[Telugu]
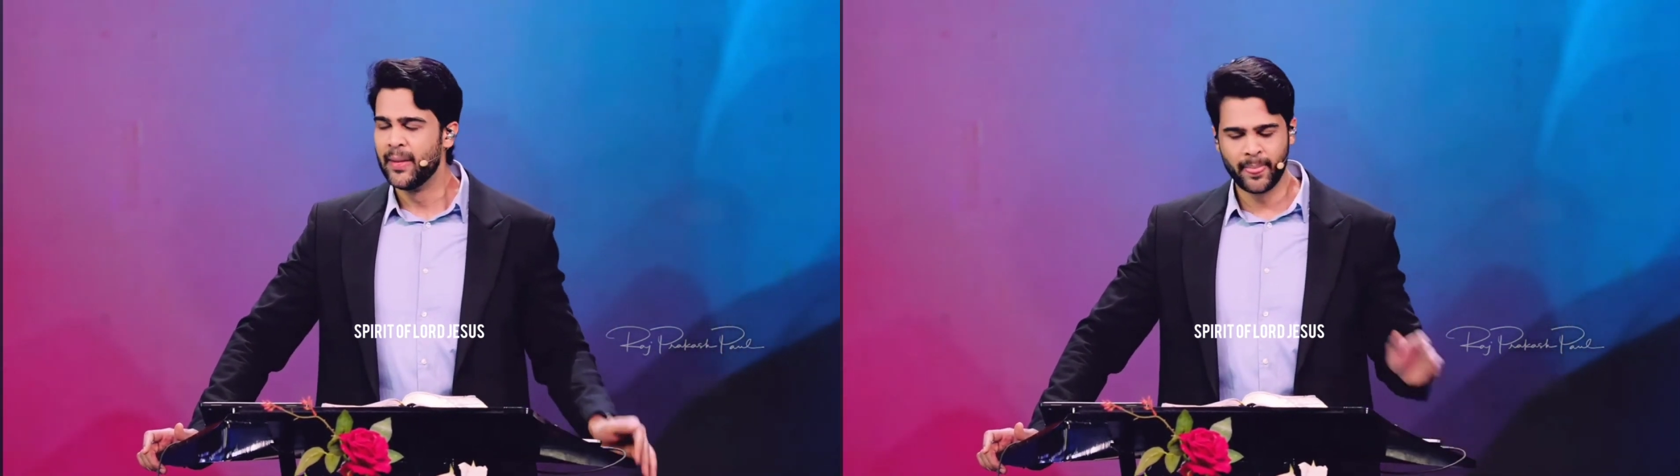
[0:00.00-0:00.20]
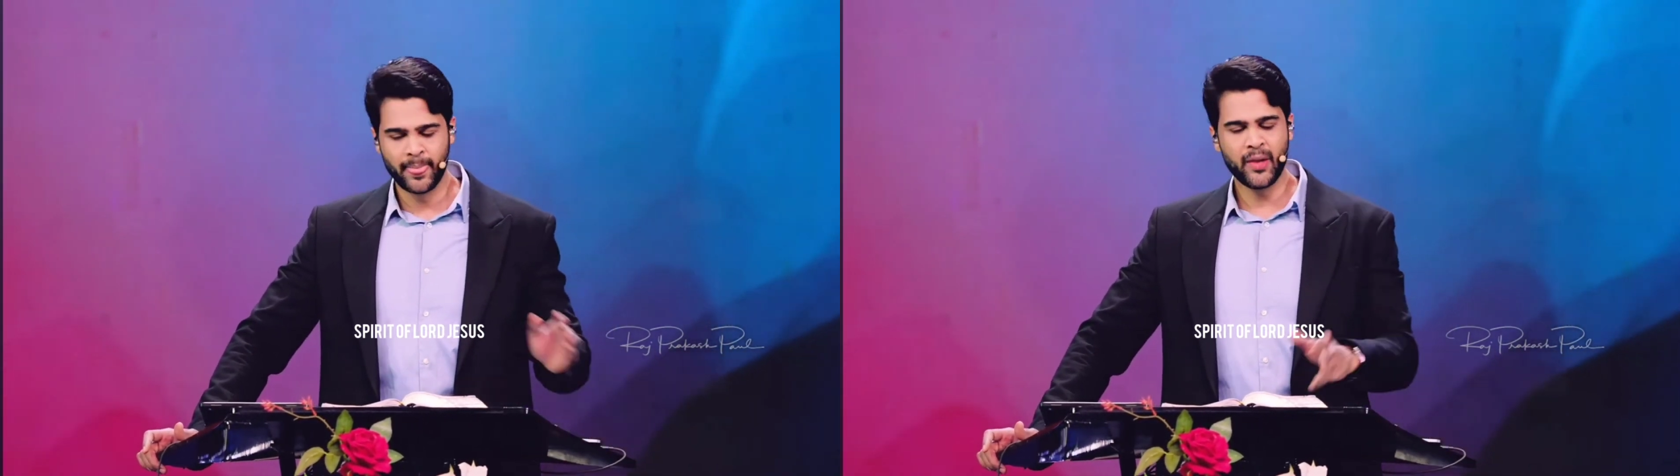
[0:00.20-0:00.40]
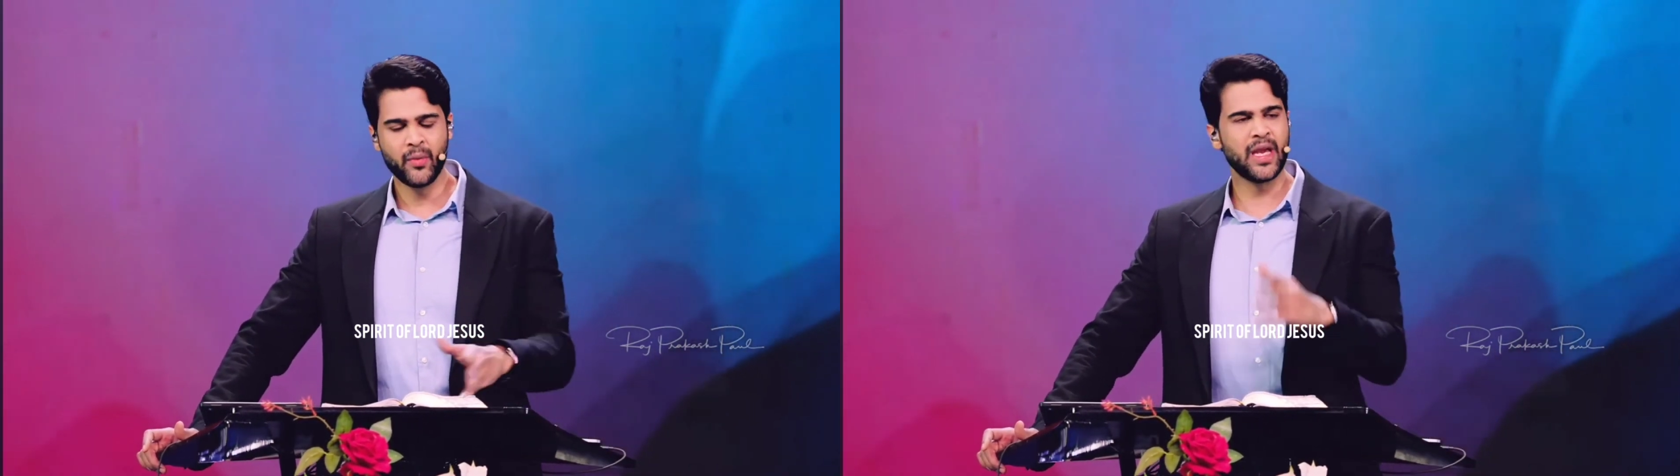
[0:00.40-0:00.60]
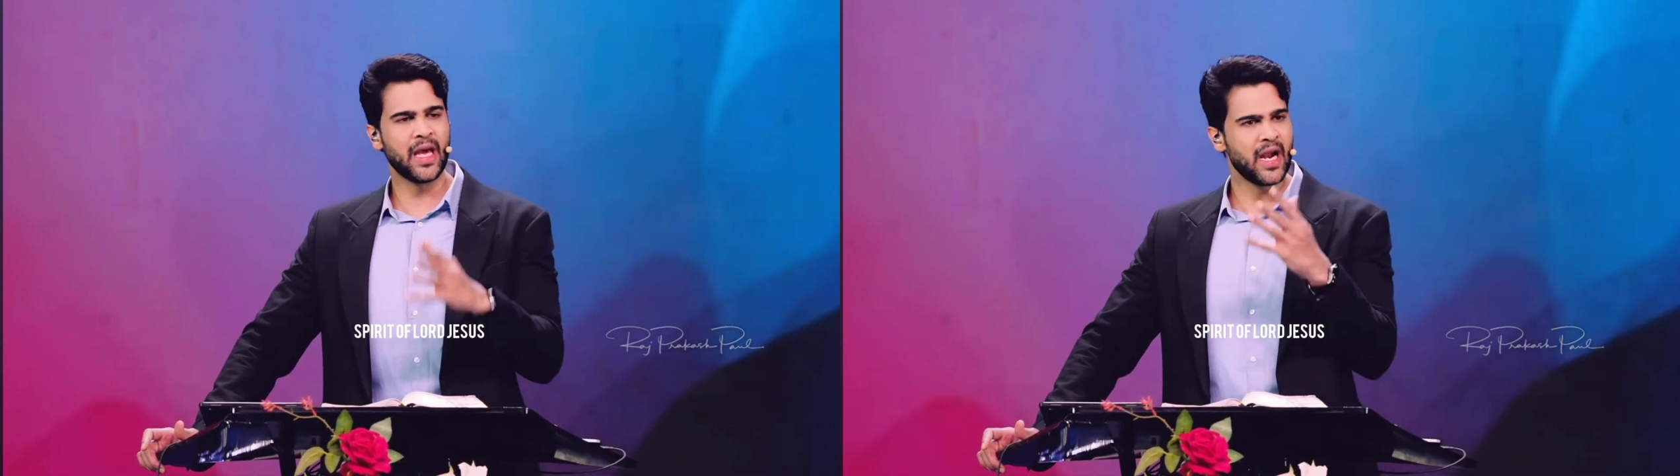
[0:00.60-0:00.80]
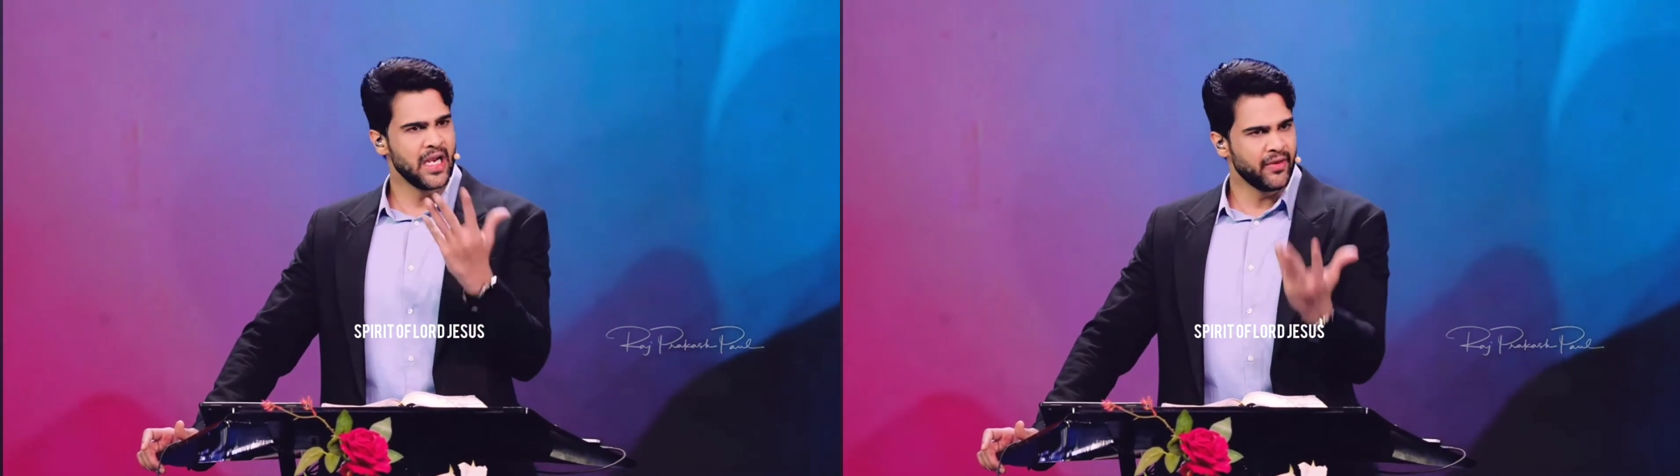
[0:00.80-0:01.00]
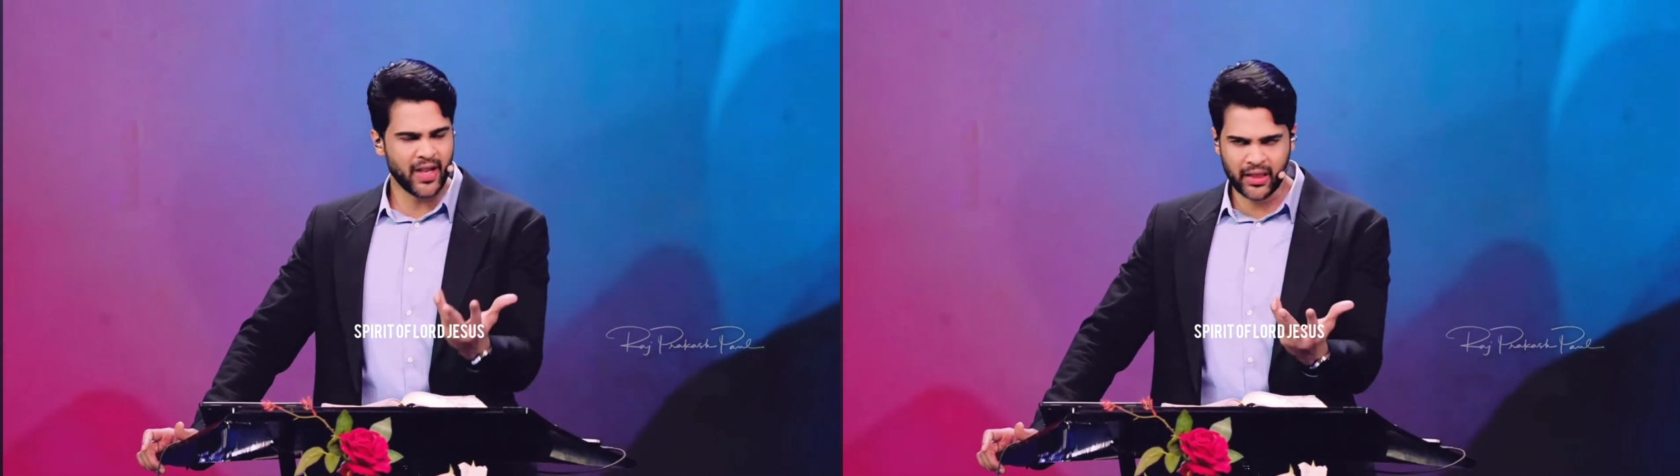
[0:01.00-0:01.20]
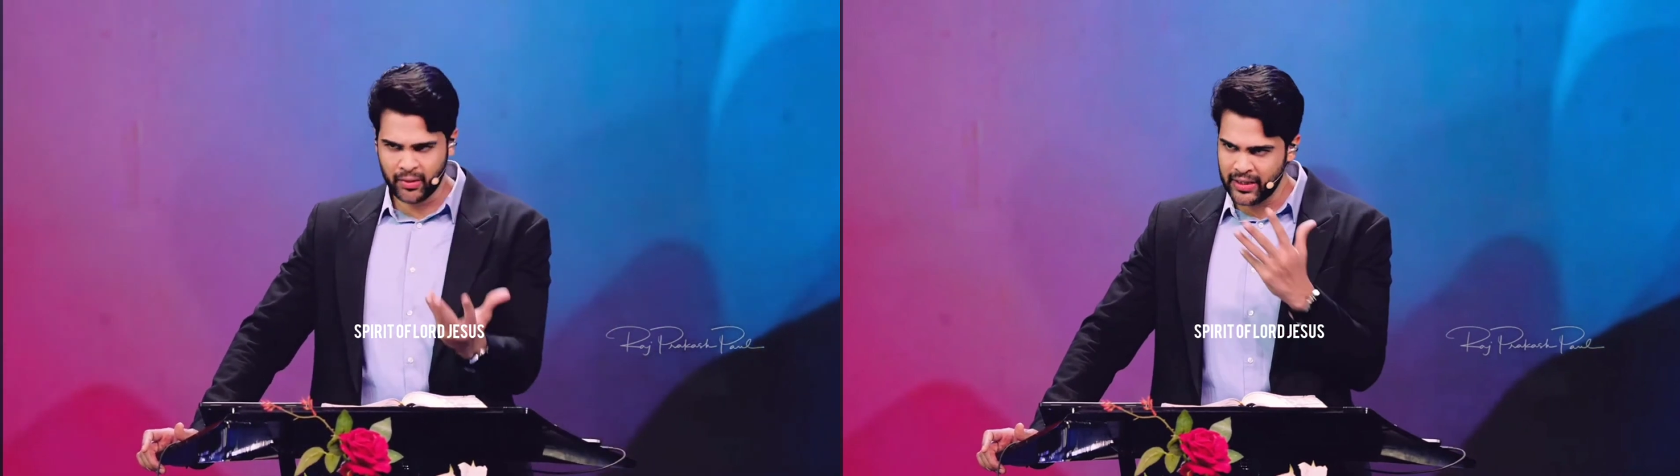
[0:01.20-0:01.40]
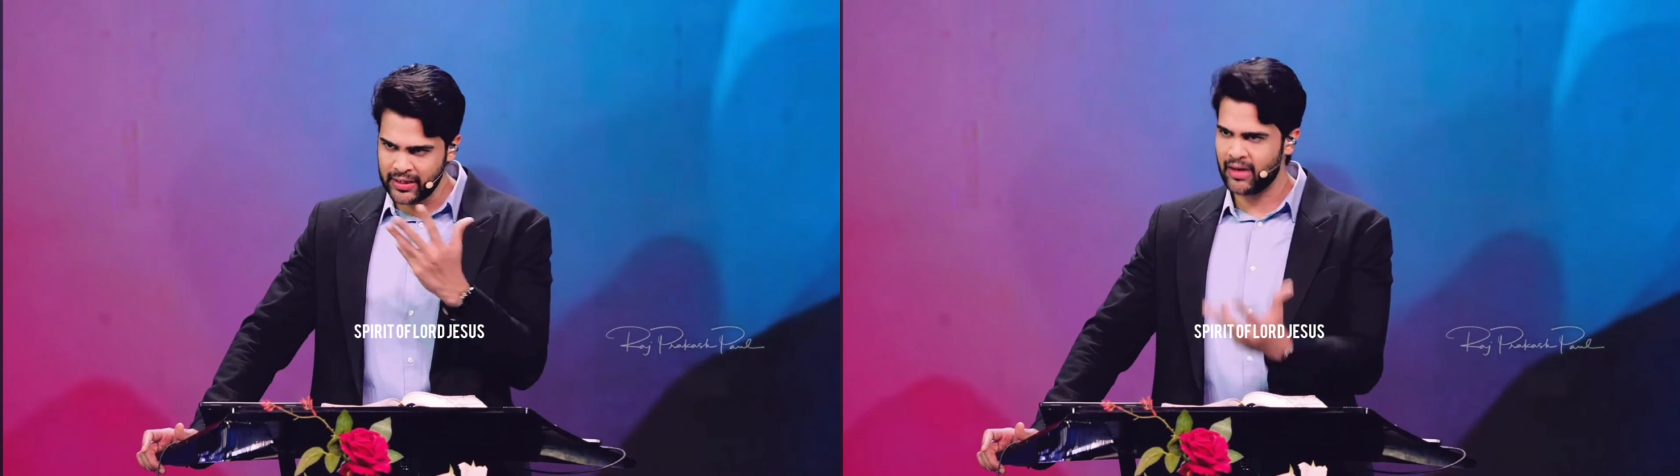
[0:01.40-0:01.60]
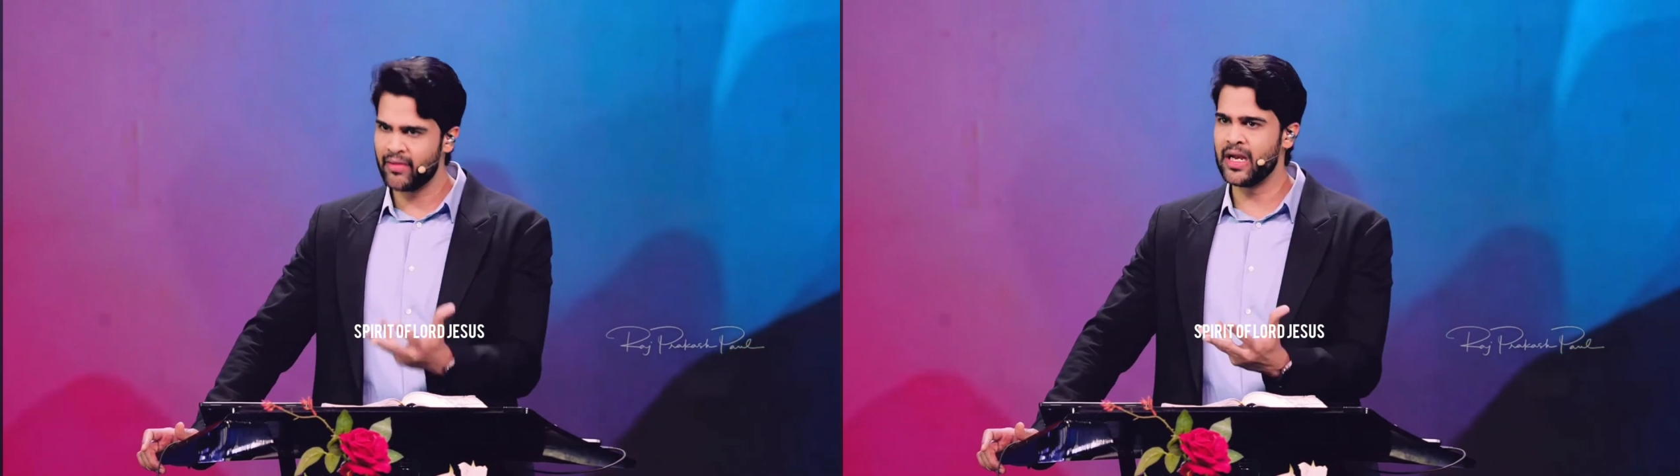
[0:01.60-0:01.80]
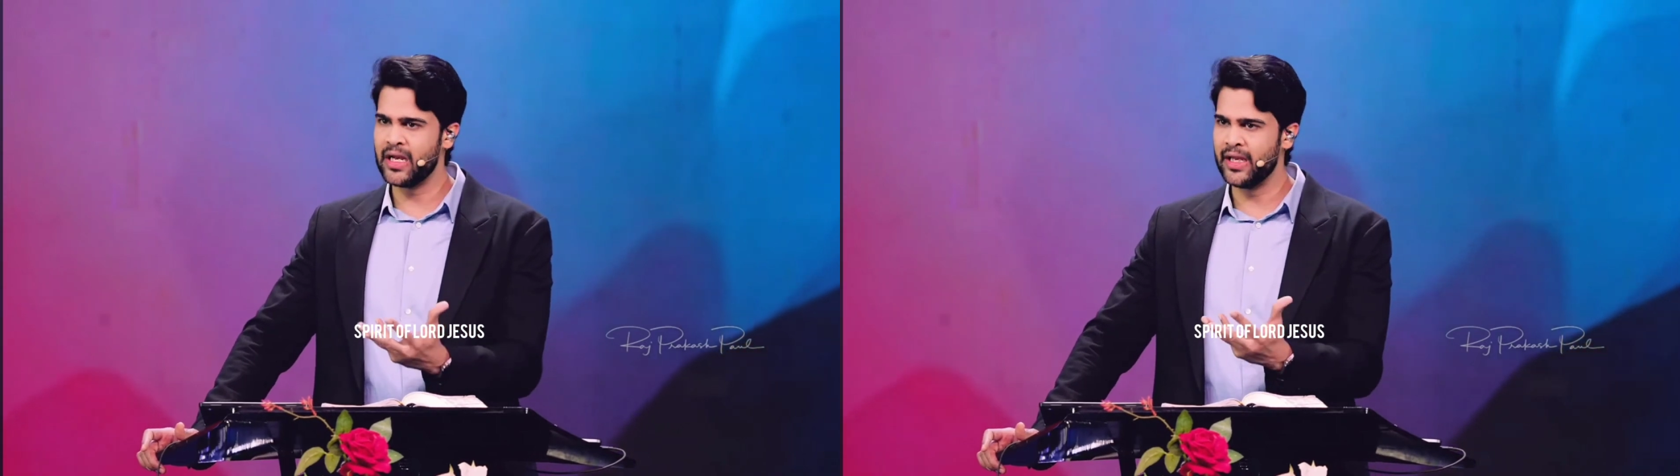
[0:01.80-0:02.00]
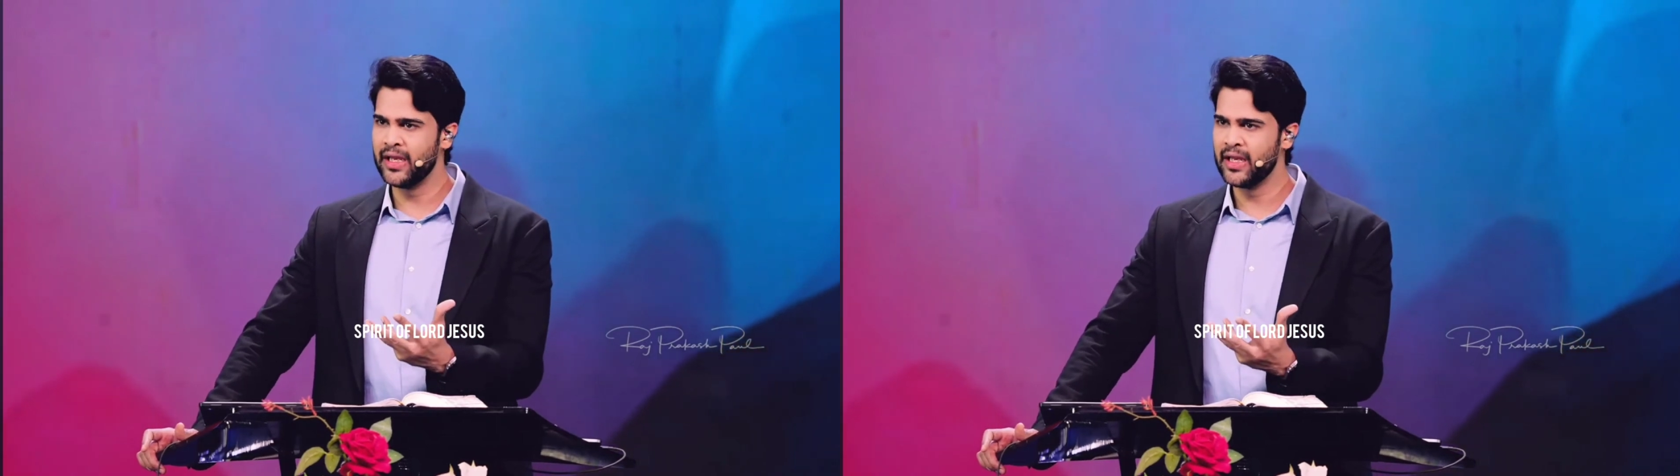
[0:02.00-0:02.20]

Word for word: నీవు ఎలాంటి వ్యక్తి అని తెలవాలి